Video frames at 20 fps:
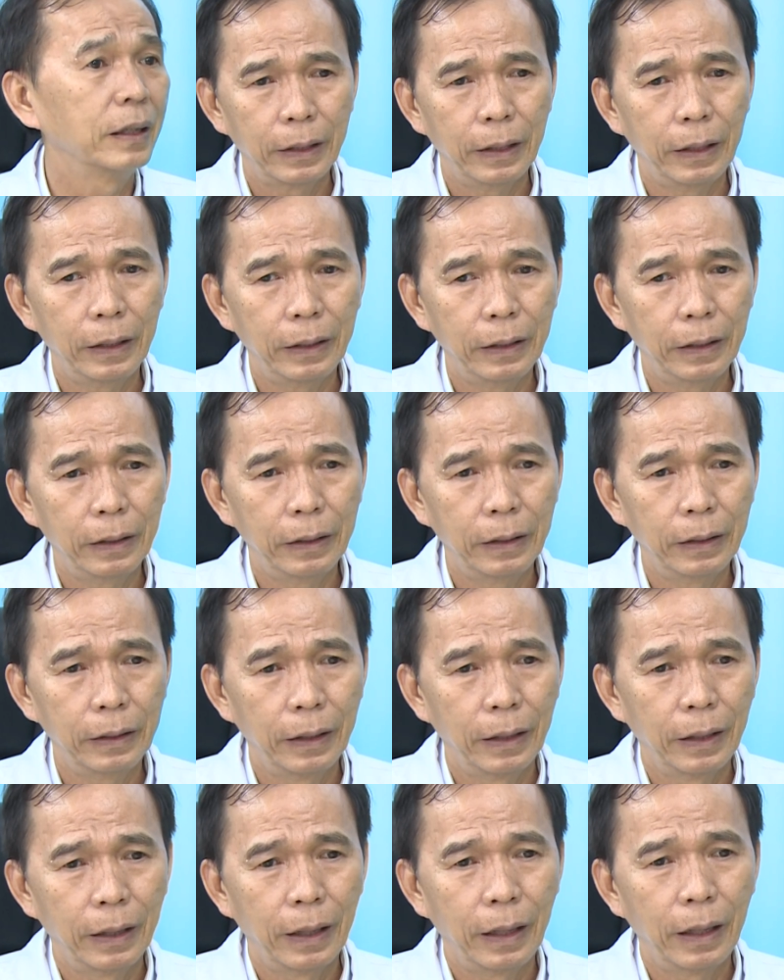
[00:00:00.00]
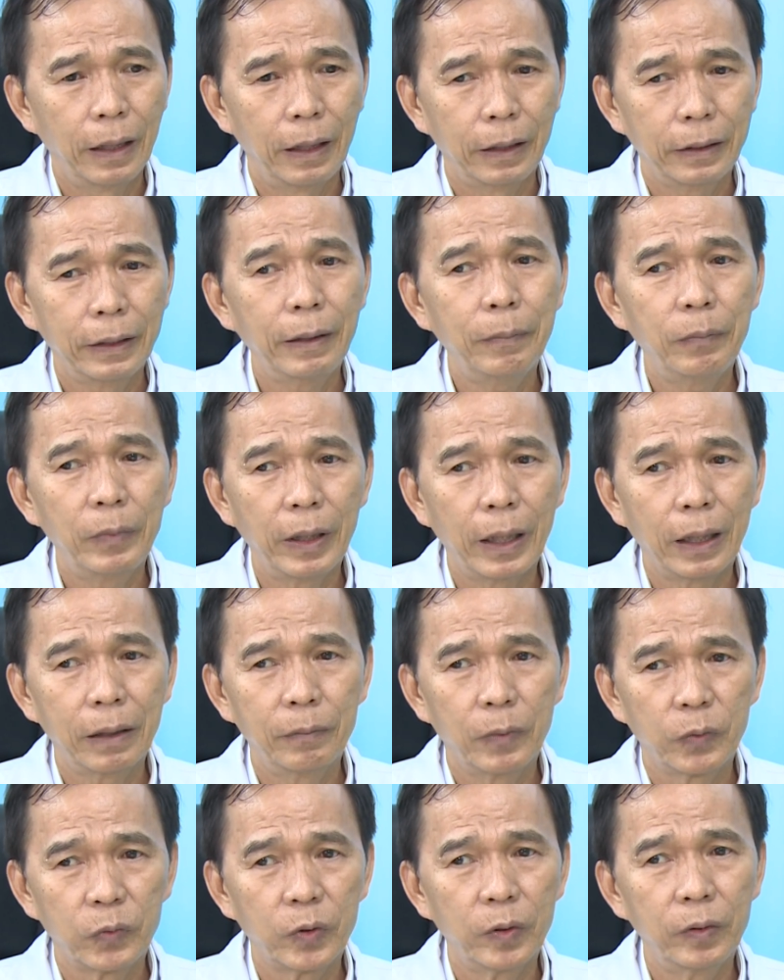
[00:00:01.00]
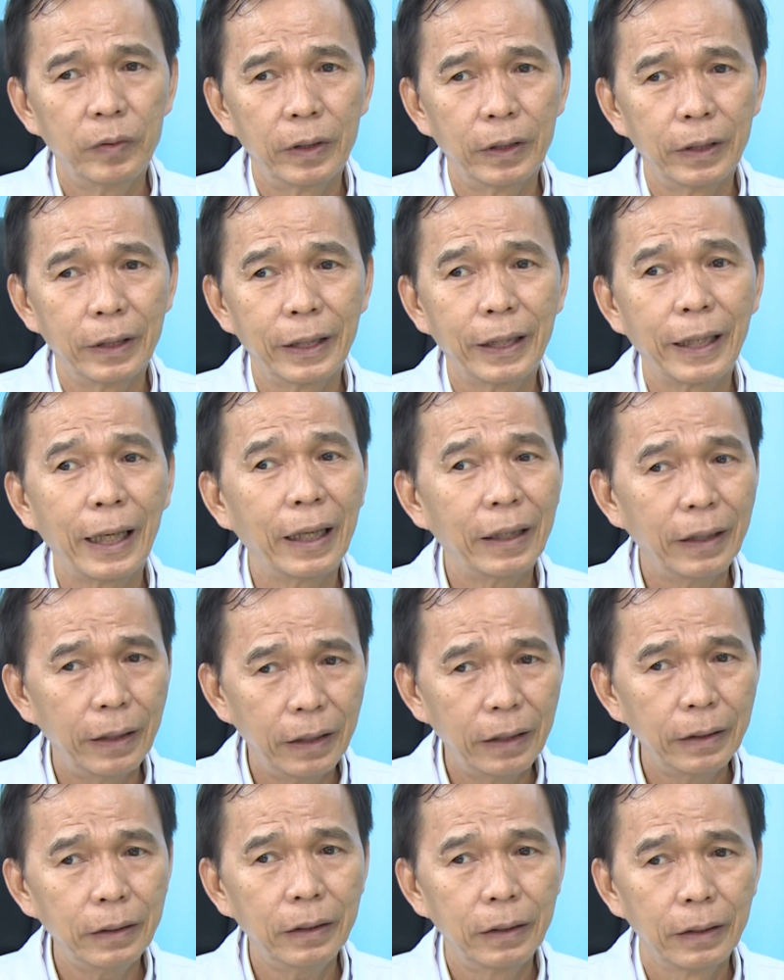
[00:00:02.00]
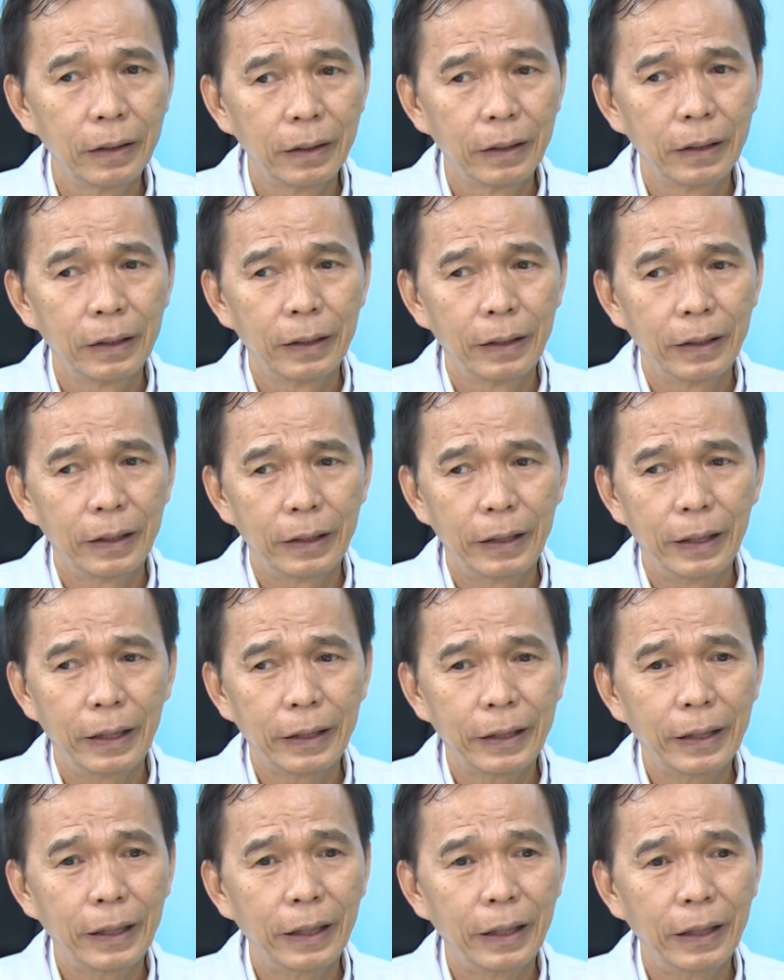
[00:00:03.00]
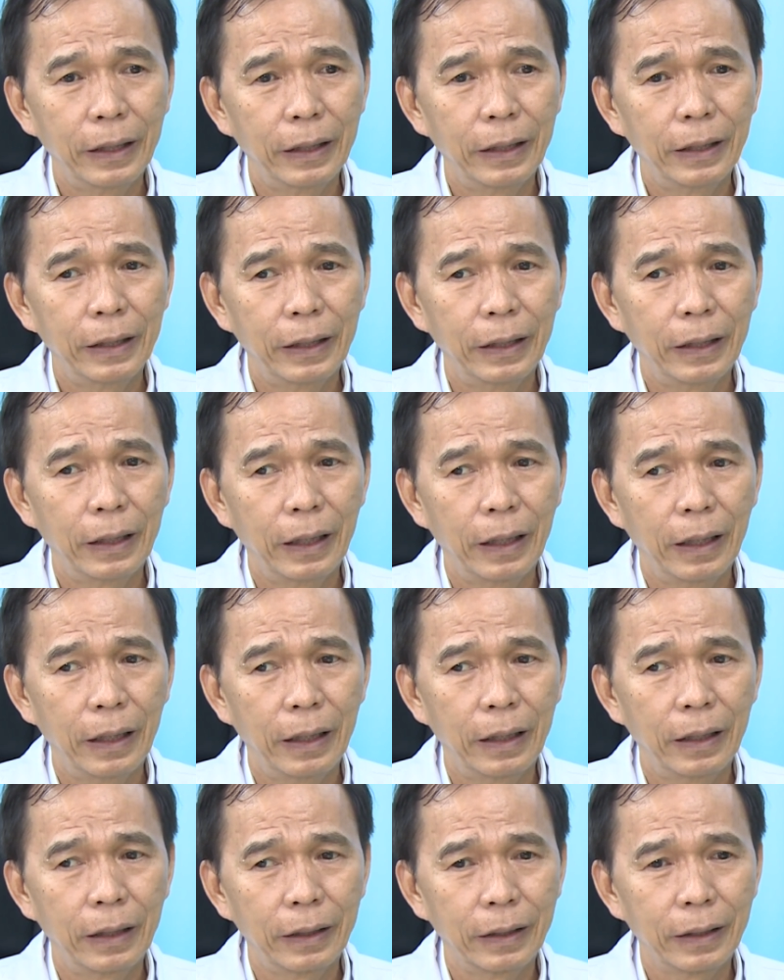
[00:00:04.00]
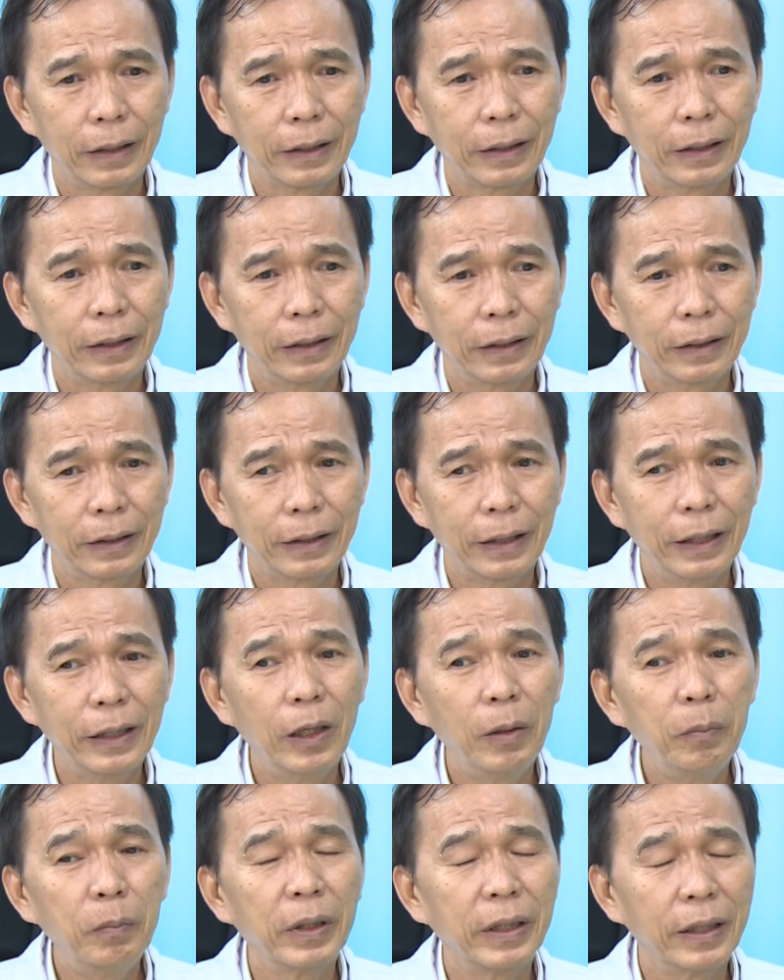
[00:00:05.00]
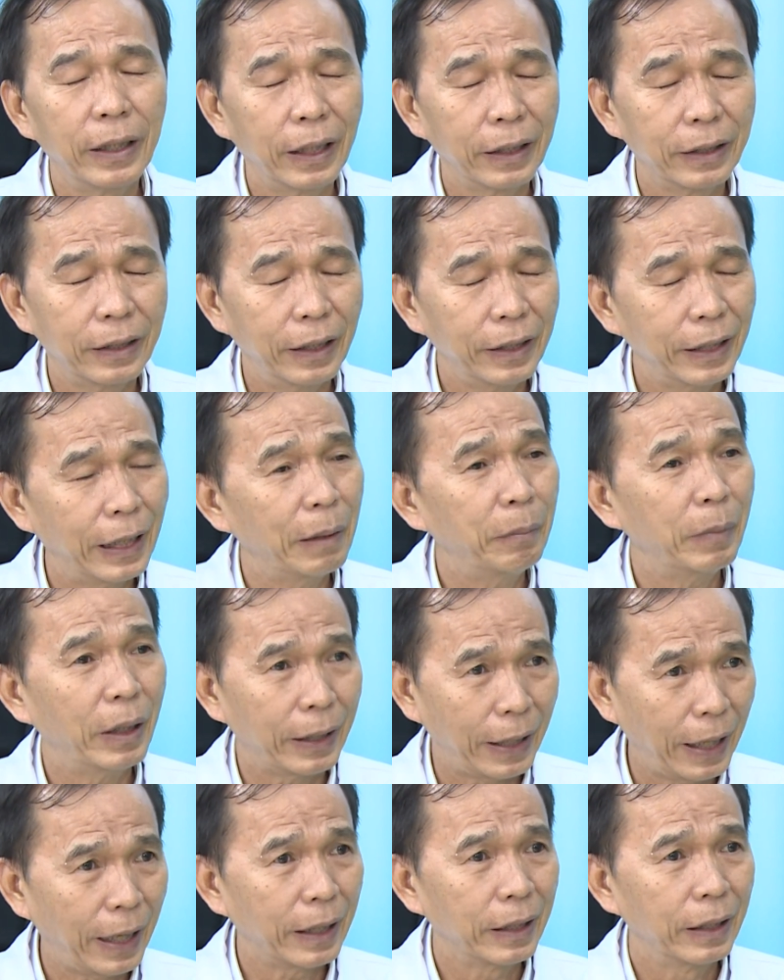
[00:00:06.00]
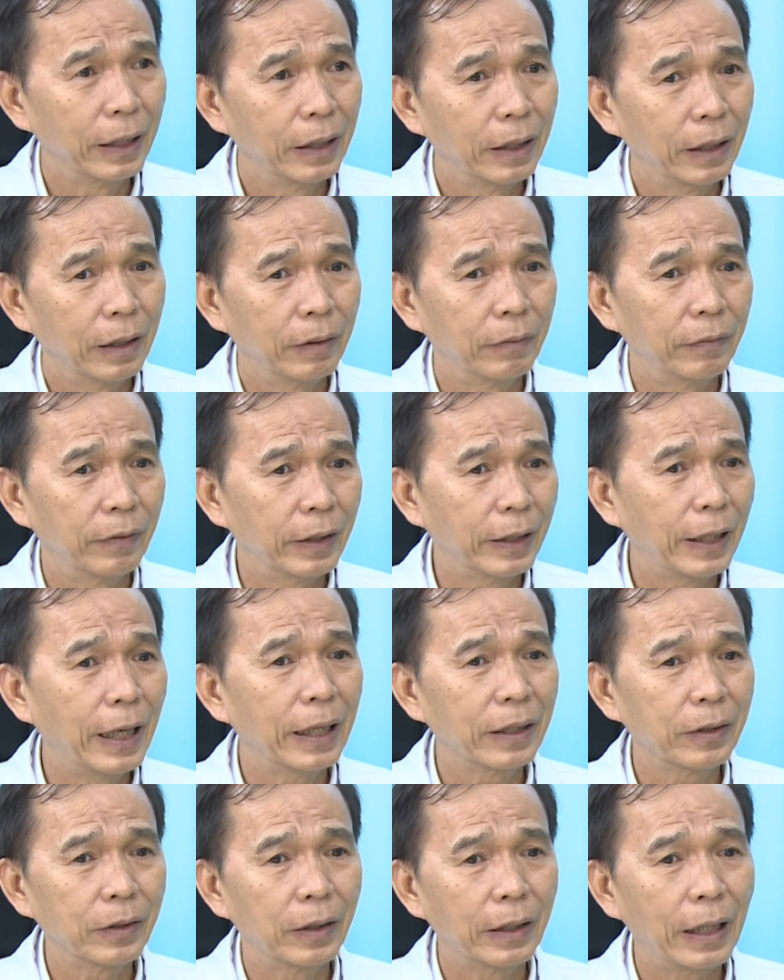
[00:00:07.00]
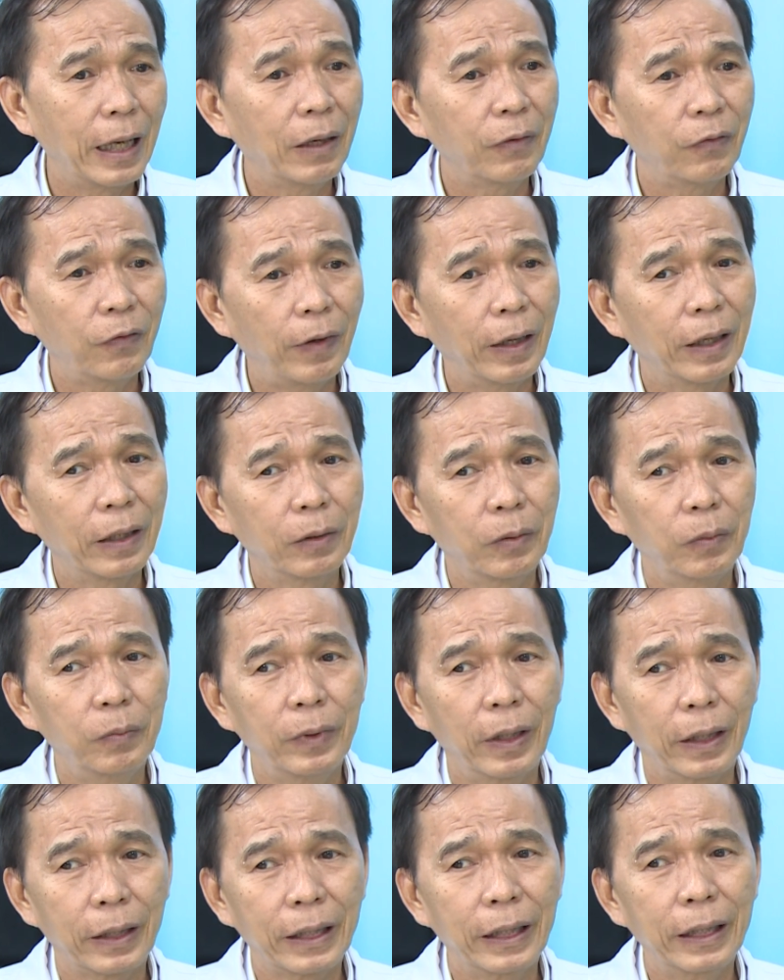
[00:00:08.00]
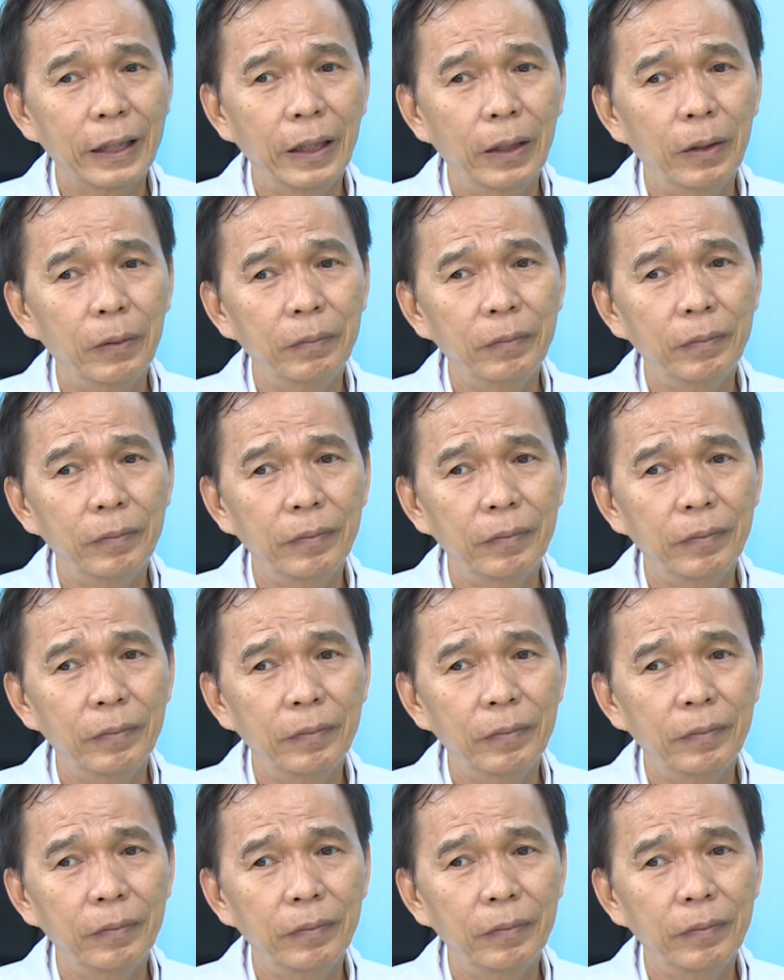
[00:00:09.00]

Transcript: Thì à, tiếp nhận một số lượng khá lớn về cái à, cái nhóm bệnh nhân tới khám hàng ngày, và đa đa phần cũng là cái nhóm